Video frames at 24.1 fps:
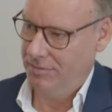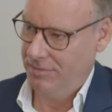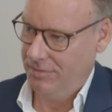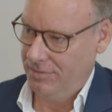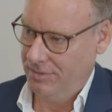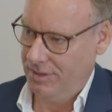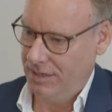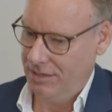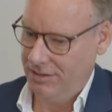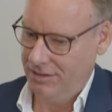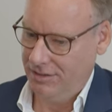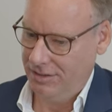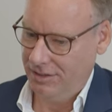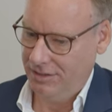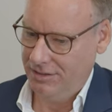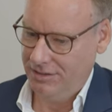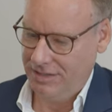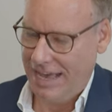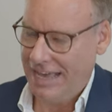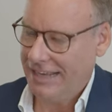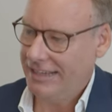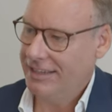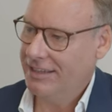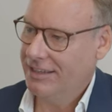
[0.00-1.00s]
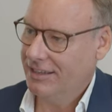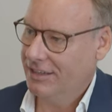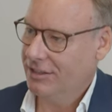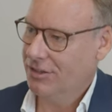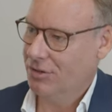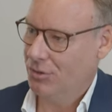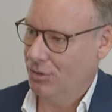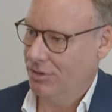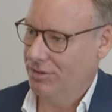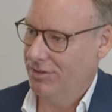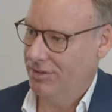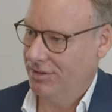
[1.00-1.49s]
dann, dann darlegen
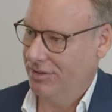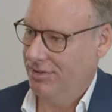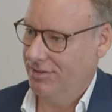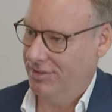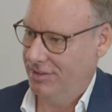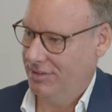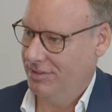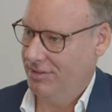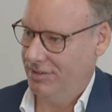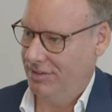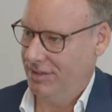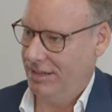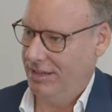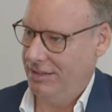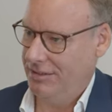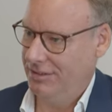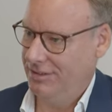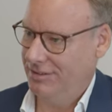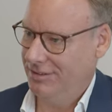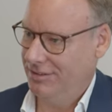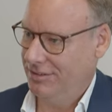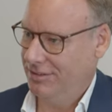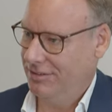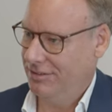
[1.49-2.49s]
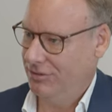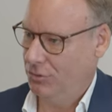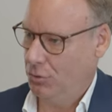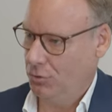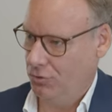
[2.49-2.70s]
können, dass diese Zahl doch